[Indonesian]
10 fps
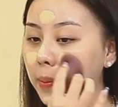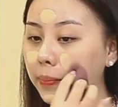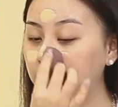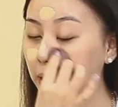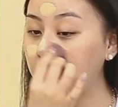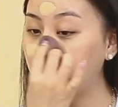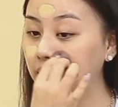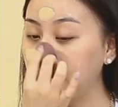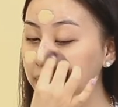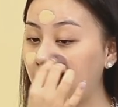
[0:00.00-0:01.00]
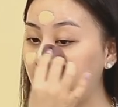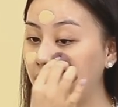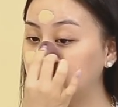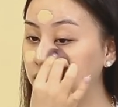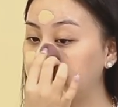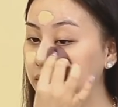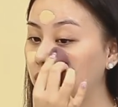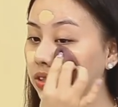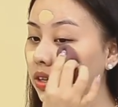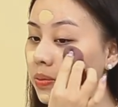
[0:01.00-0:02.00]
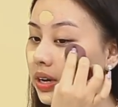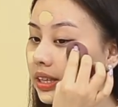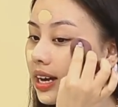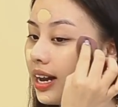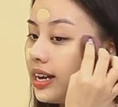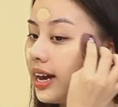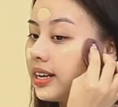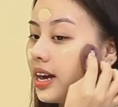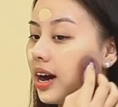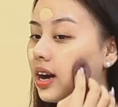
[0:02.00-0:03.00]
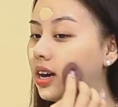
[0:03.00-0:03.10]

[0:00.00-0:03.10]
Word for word: Menurut aku look ini bakalan super cocok buat kalian yang